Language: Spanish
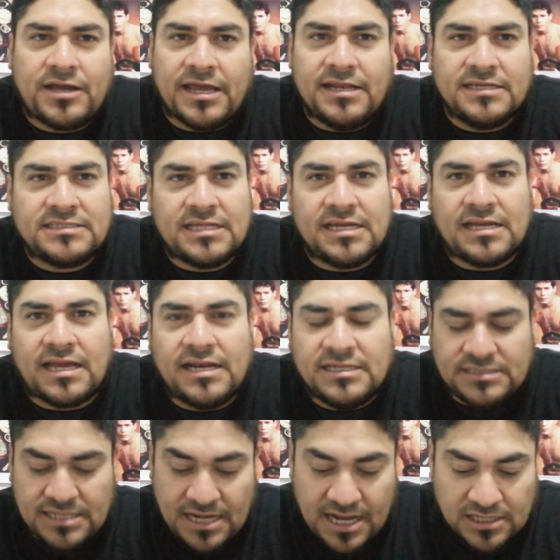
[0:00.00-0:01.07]
Que en este, que en
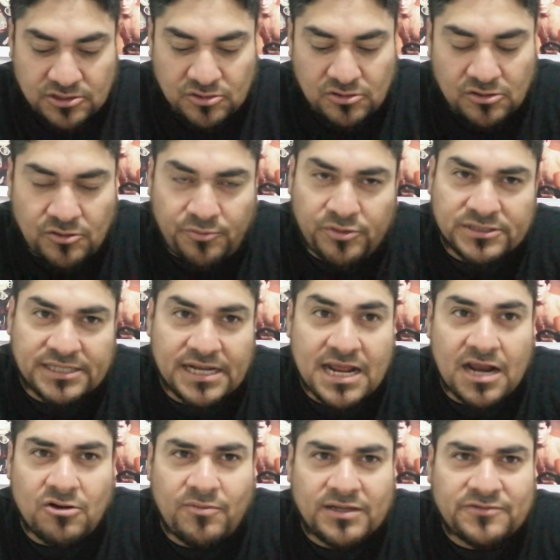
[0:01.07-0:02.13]
este caso, pues
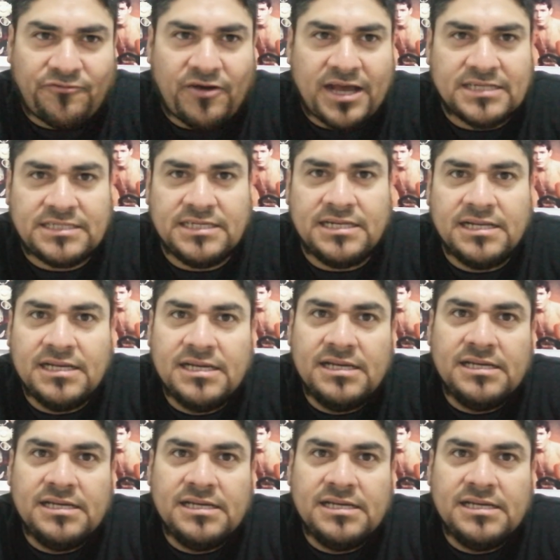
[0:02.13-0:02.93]
sería lo más fácil.